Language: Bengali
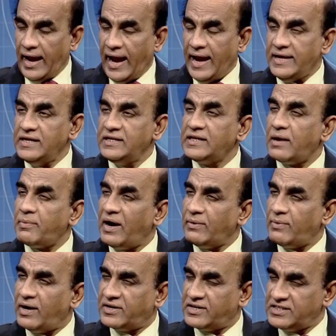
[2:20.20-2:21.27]
এই
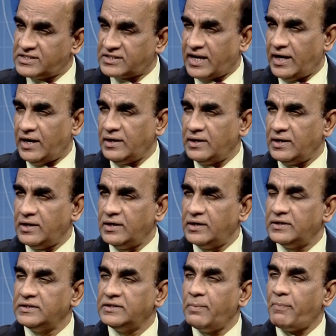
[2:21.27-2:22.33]
ইন্টারভার্টিবাল ডিস্কের
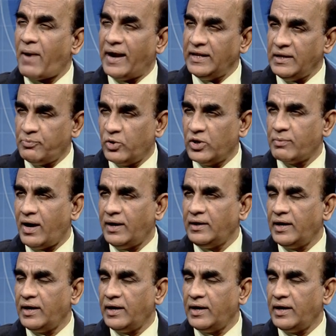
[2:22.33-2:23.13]
যে পানির পরিমাণ